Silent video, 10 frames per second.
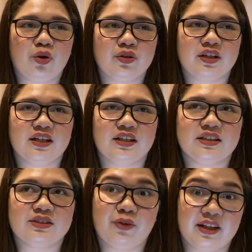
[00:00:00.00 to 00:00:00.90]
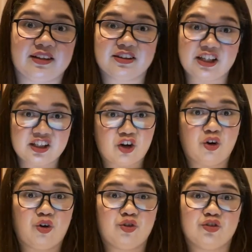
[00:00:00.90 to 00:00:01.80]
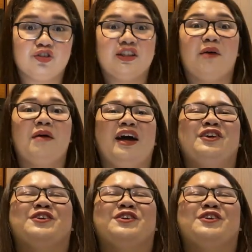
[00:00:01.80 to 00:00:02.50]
notice. Wait, tingnan ko kung tama.